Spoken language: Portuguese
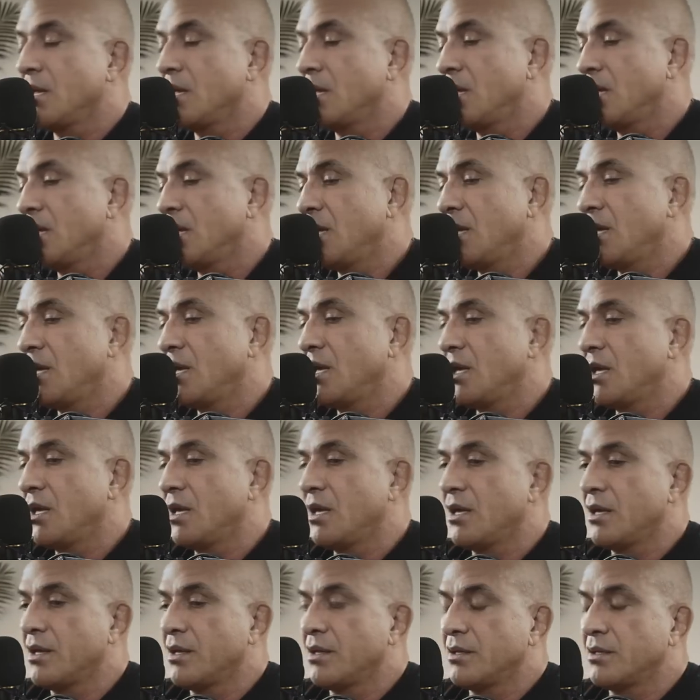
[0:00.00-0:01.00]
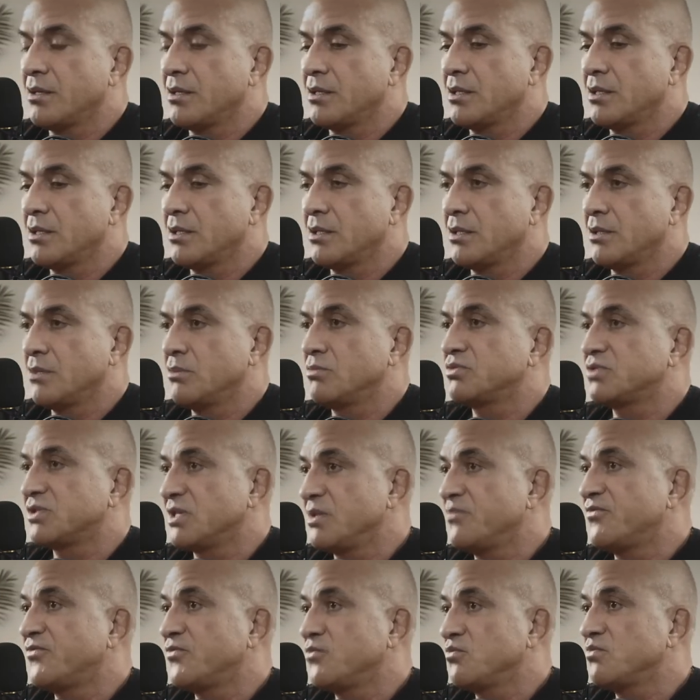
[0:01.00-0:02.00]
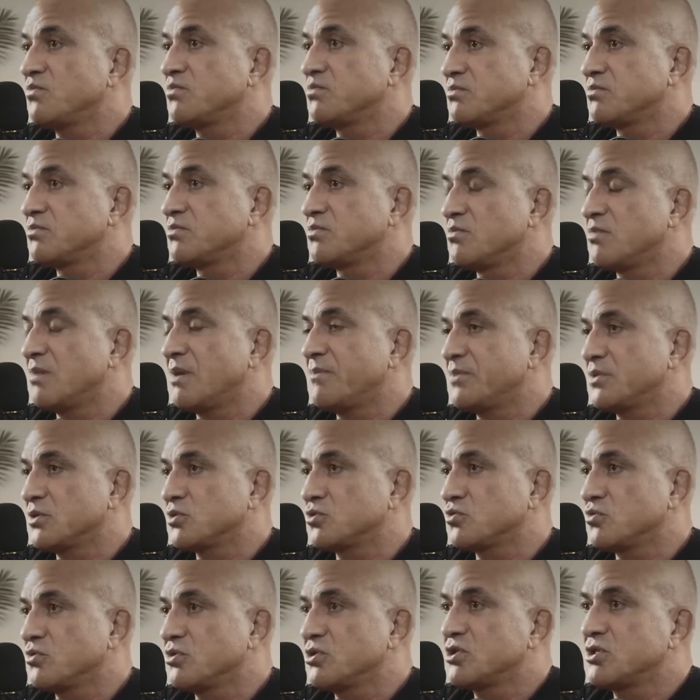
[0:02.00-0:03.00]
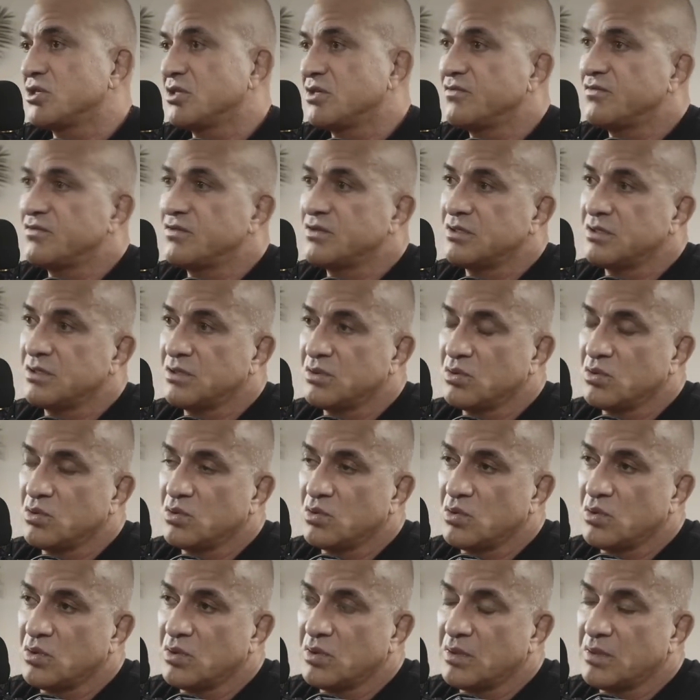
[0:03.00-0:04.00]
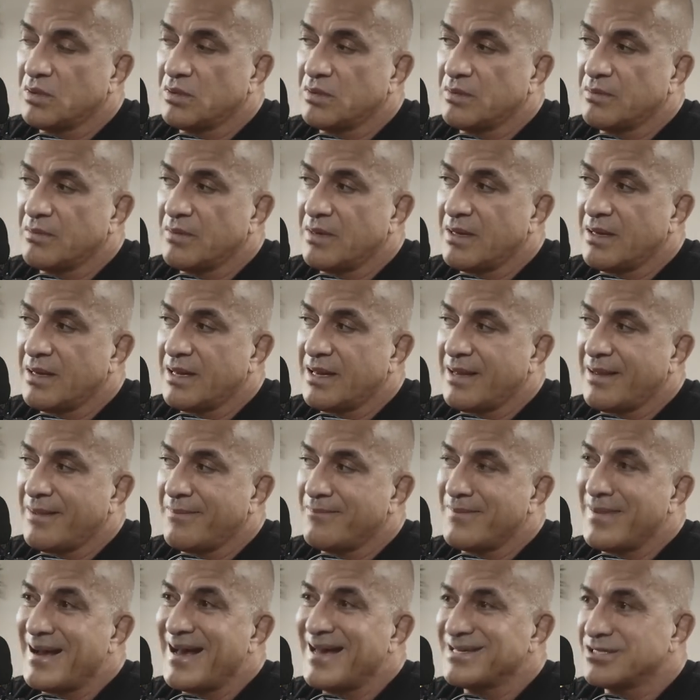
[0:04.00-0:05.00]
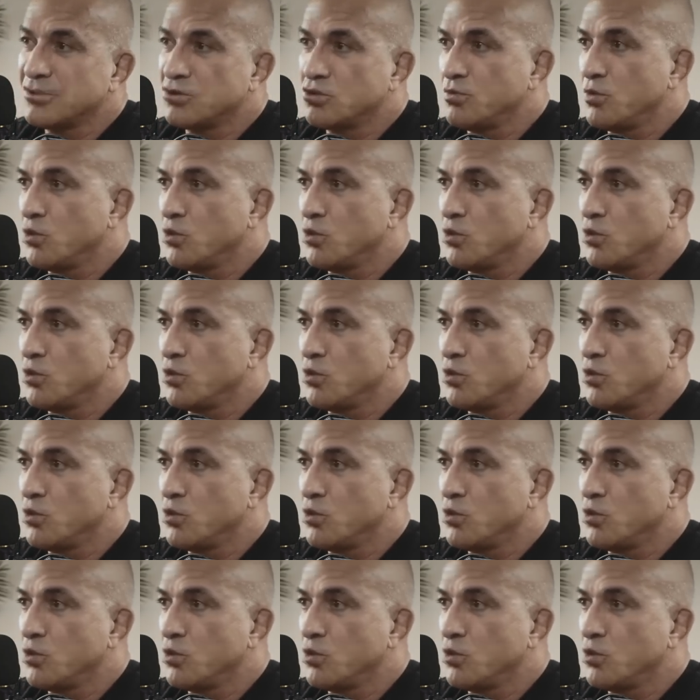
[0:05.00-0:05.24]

é, eu sempre fui um, uma pessoa que tive. A base